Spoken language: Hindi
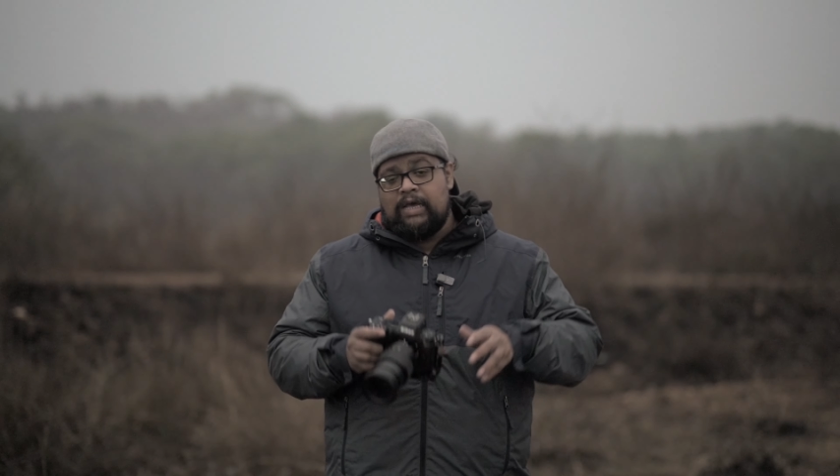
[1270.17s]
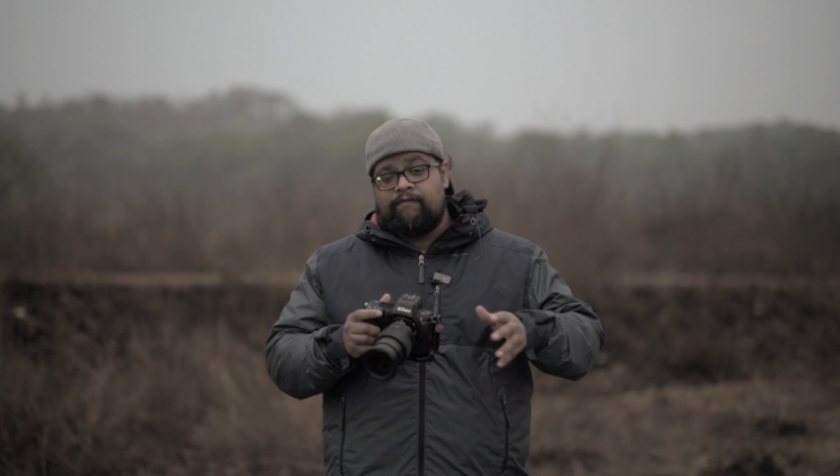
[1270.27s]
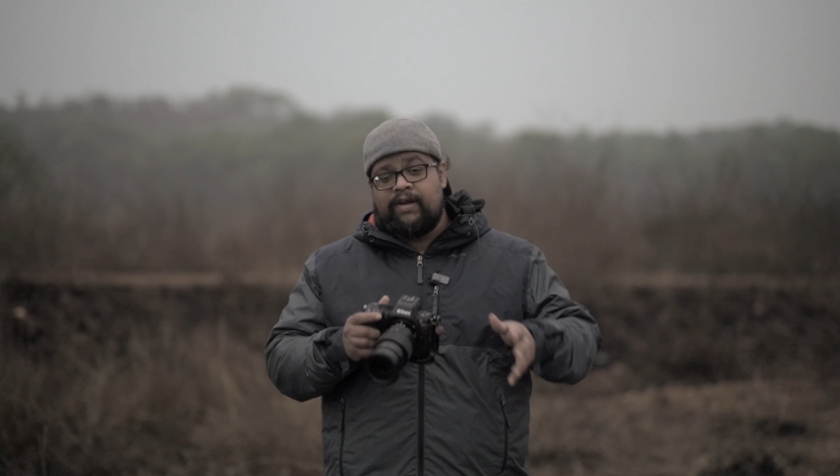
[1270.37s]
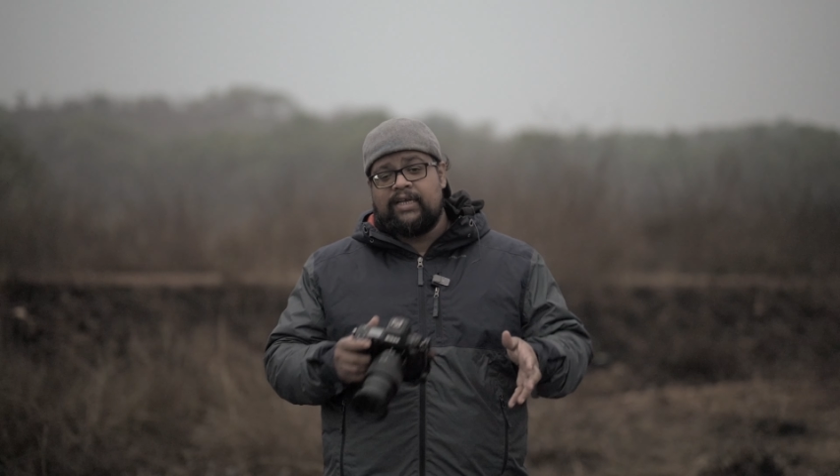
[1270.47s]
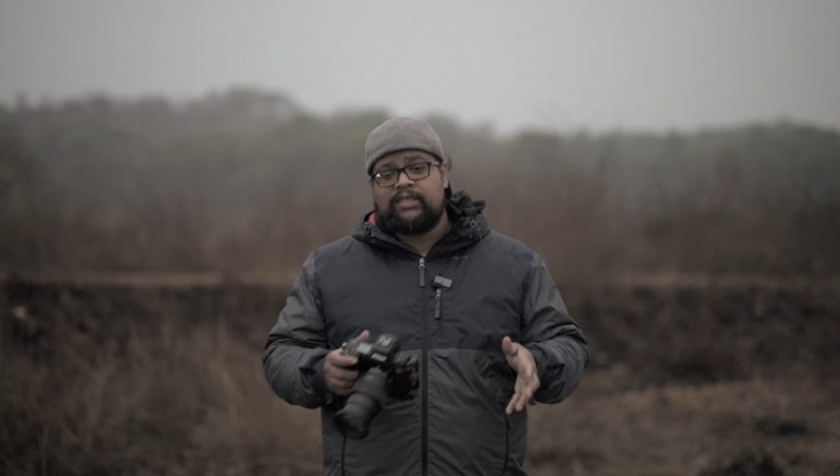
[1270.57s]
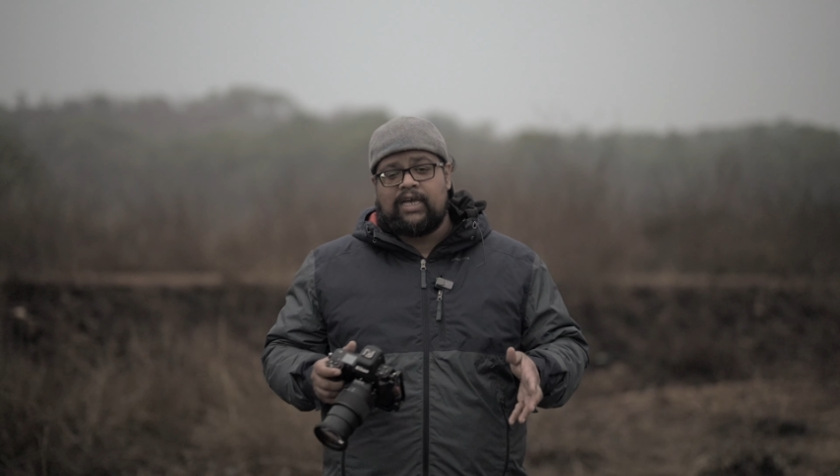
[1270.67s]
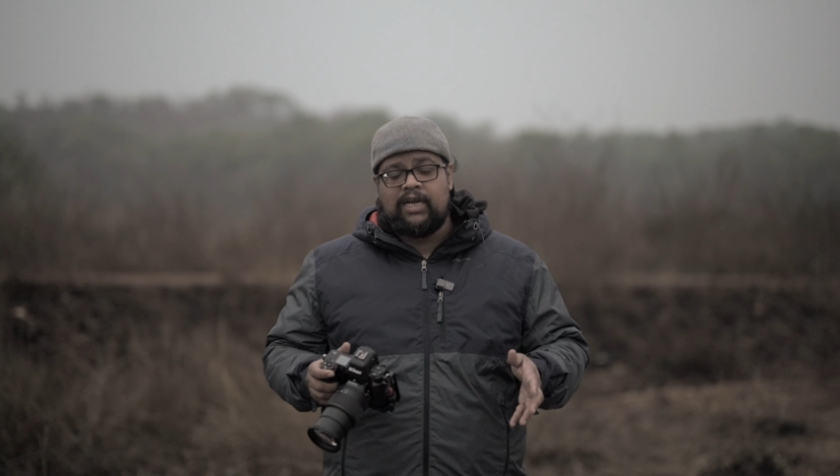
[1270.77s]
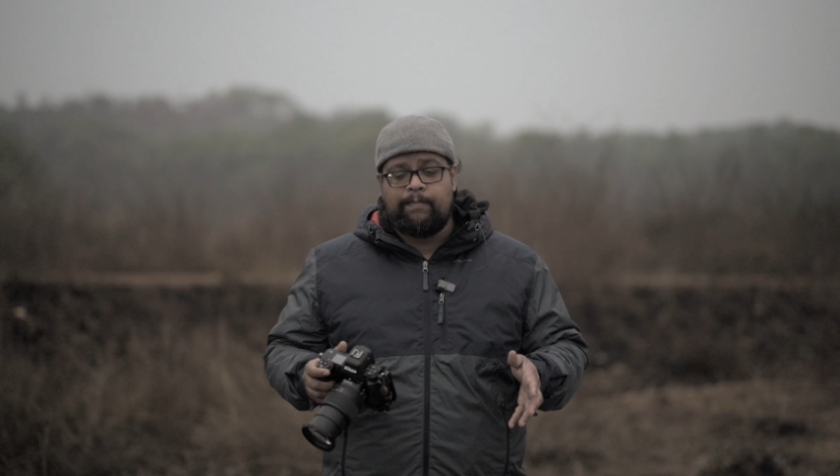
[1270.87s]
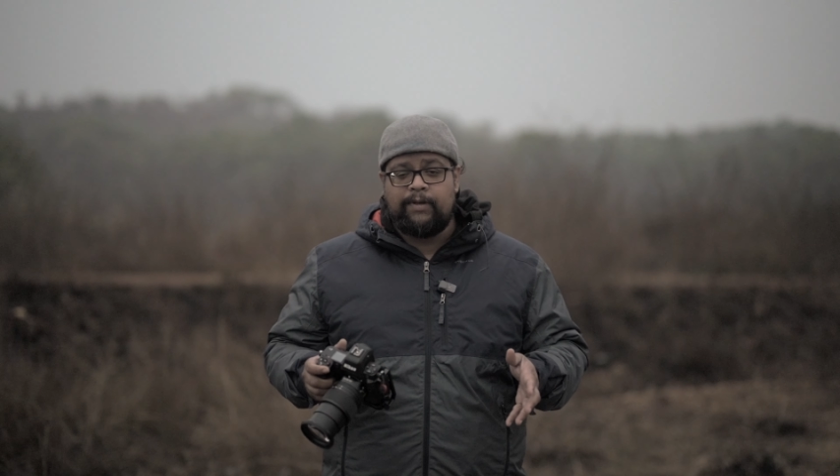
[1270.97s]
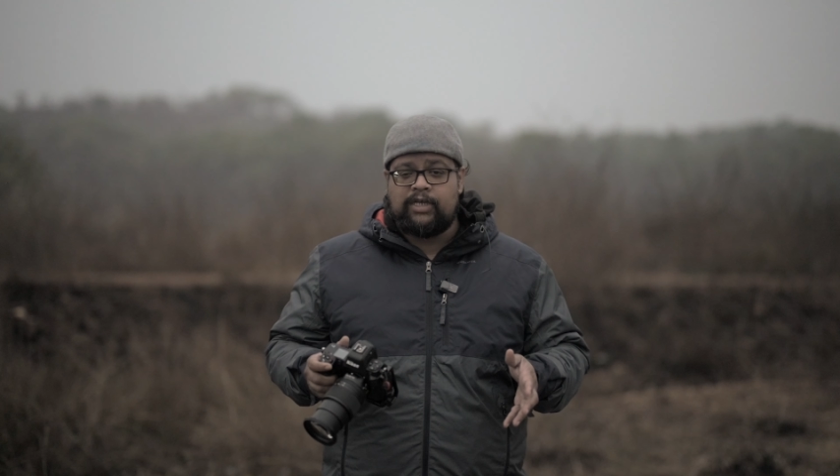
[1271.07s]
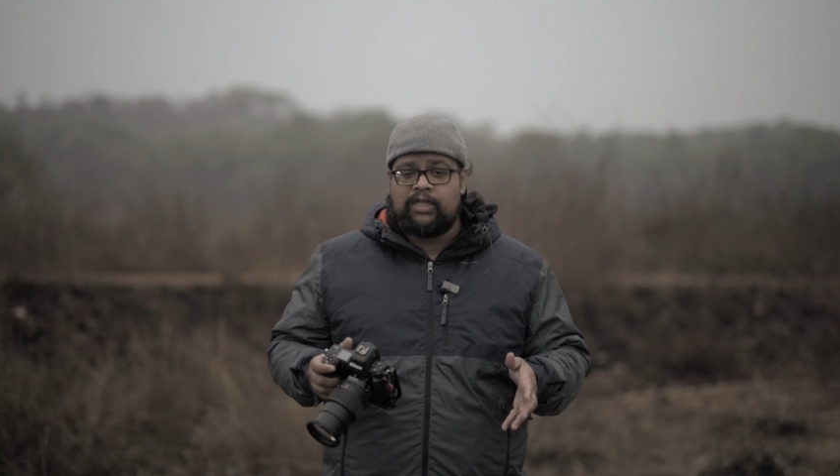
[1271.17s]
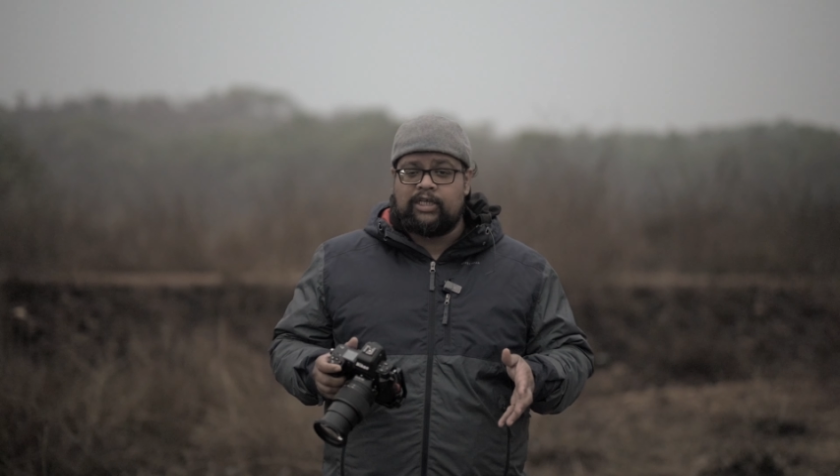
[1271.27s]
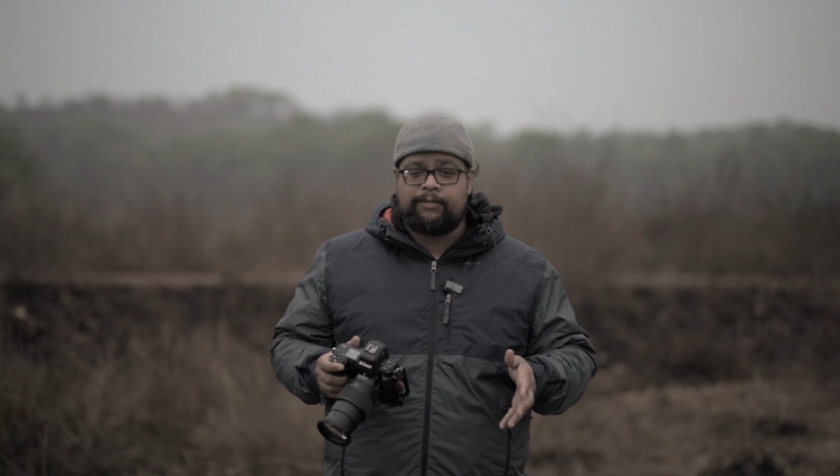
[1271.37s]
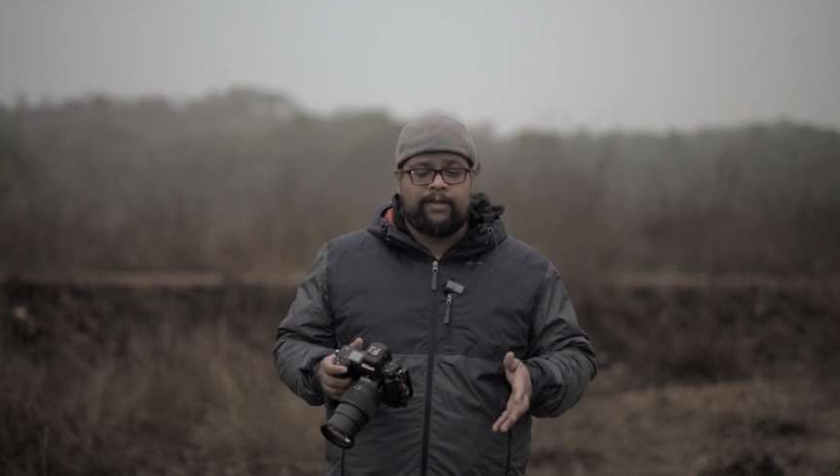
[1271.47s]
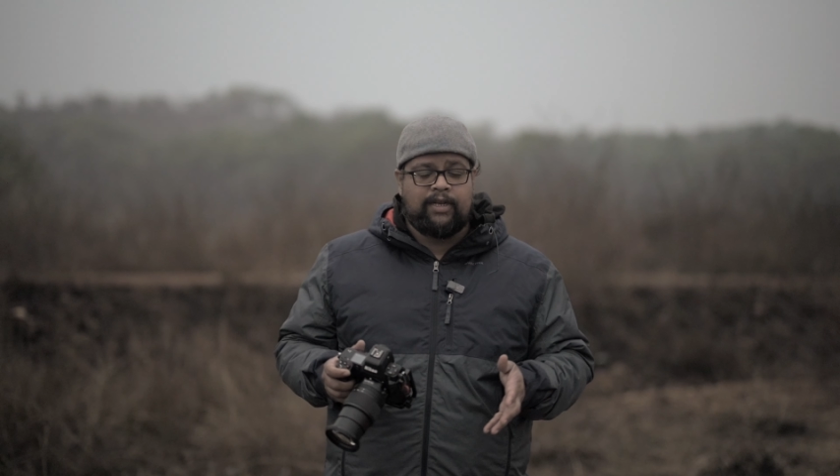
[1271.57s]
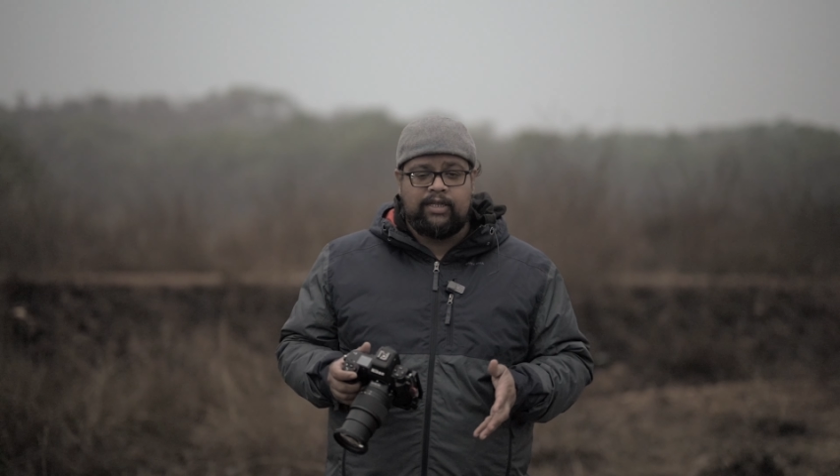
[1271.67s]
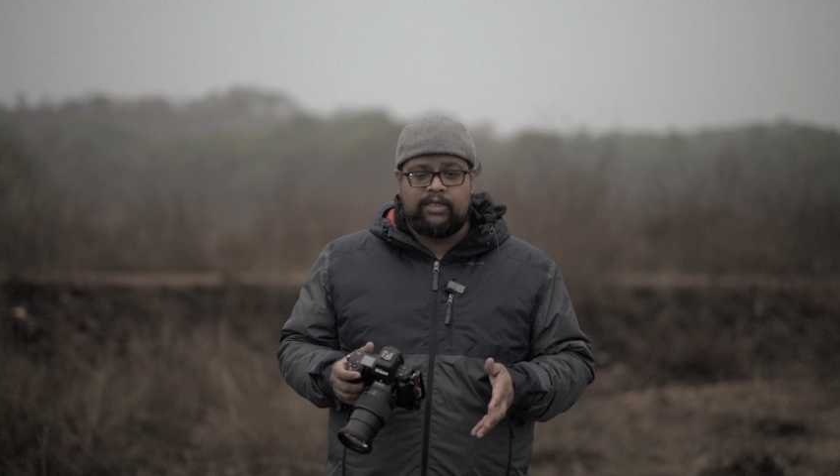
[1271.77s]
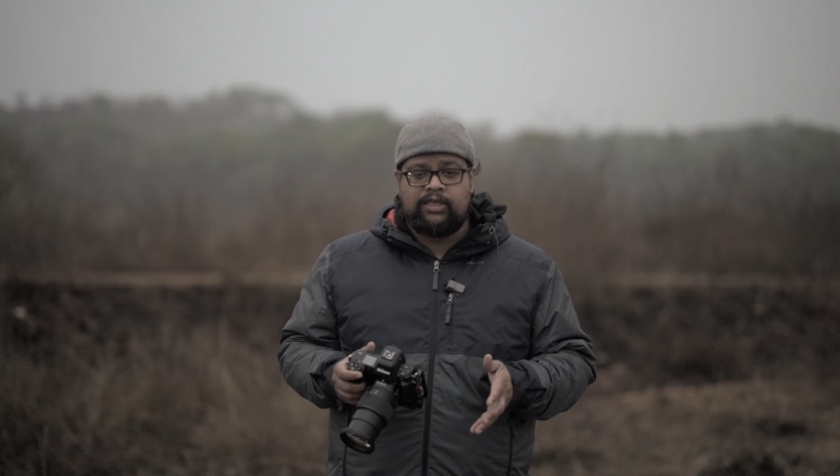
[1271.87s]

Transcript: वेडिंग्स के लिए पिछले दस पंद्रह दिन